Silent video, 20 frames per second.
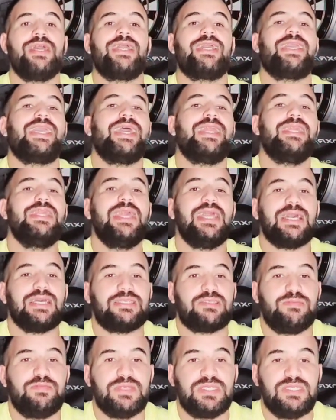كان
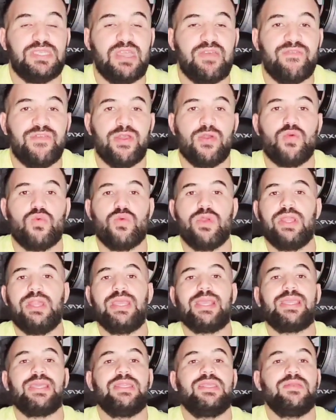ناقص بزاف
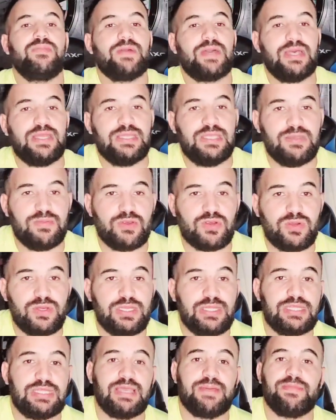ولكن يبقى دي
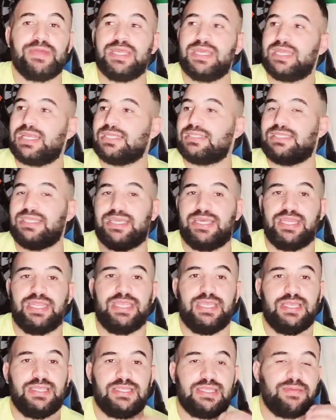بروين تمريره
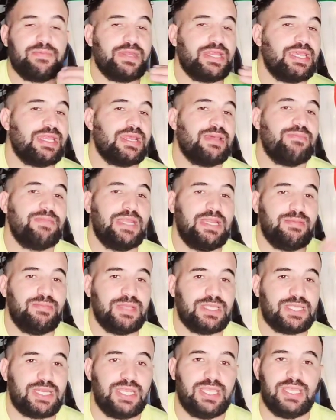سحريه تمريره
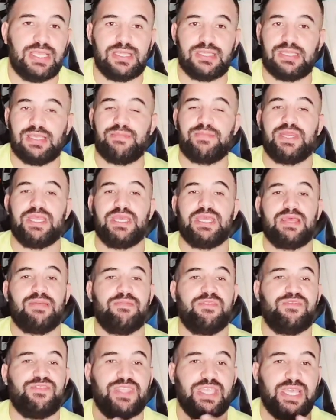مليمتريه تمريره
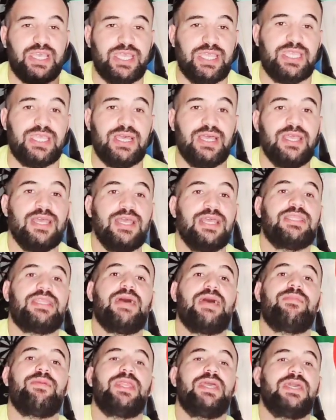مفتاحيه
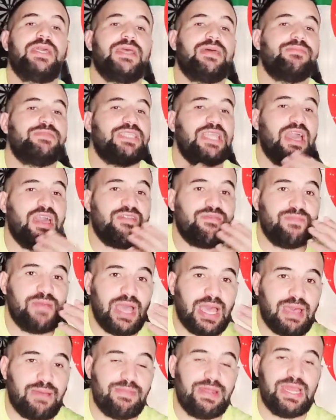تمريره مش عارف ما
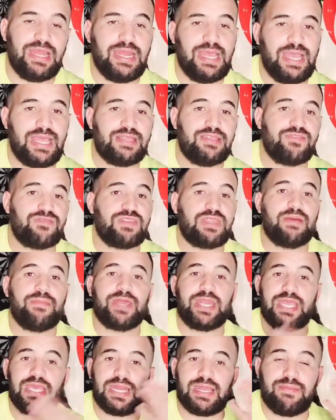قبل الهدف
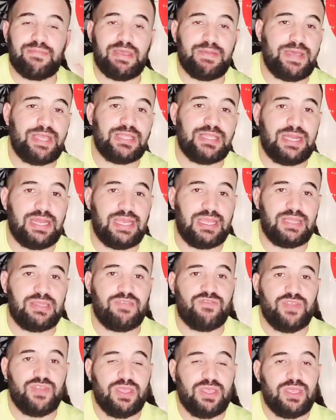تمريره ما بعد
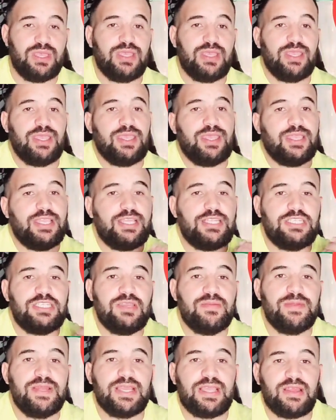الهدف
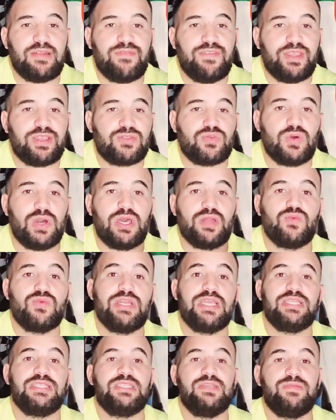يجيب لك الفيكتوار ولا
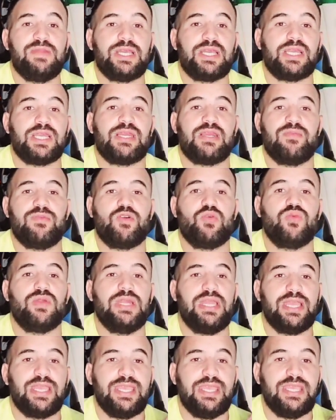يجيب لك الربح ولا
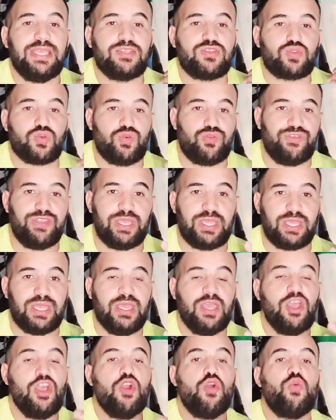يصوفيك
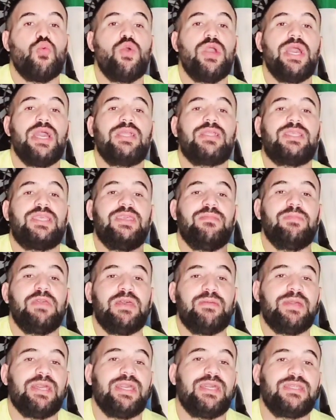واحد كيما
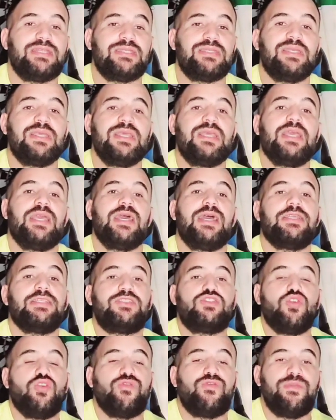محرز
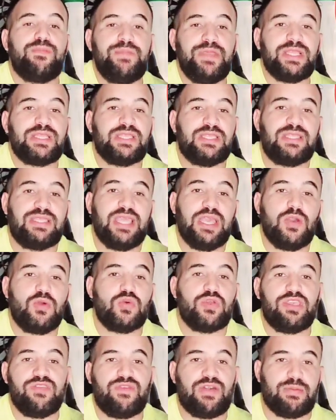شوف بيت تاعو
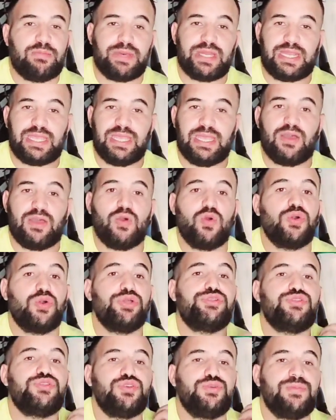كيف ماركاه
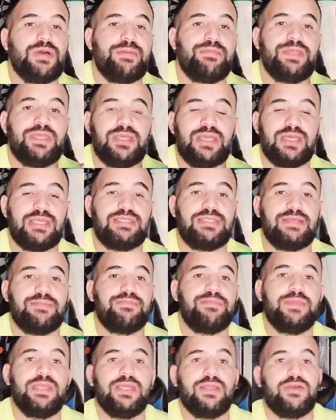اعجوبه من أعج...
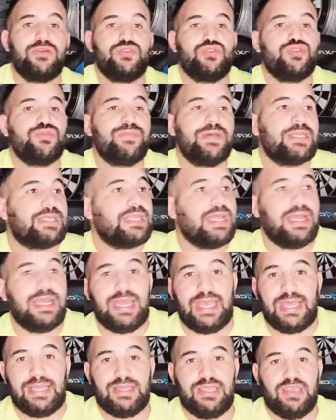من اعجوبات تاع
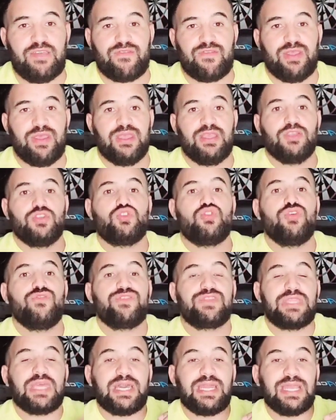الاهداف شوف
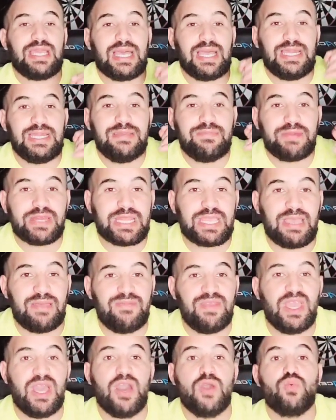الطريقه اللي ماركا
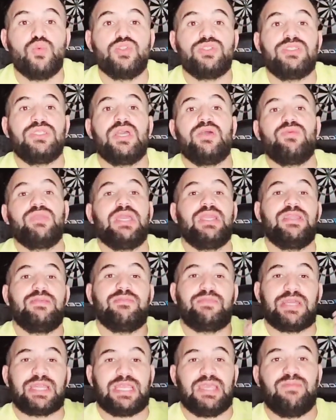بها والزاويه اللي
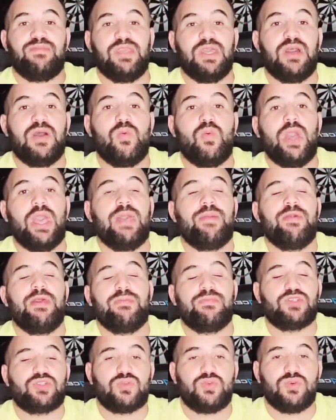ماركا بها
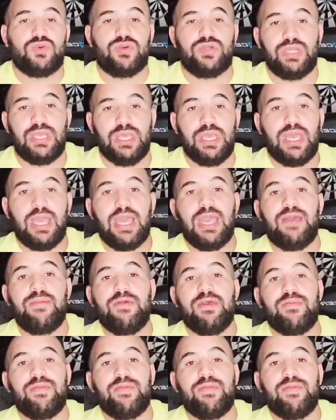امام شكون امام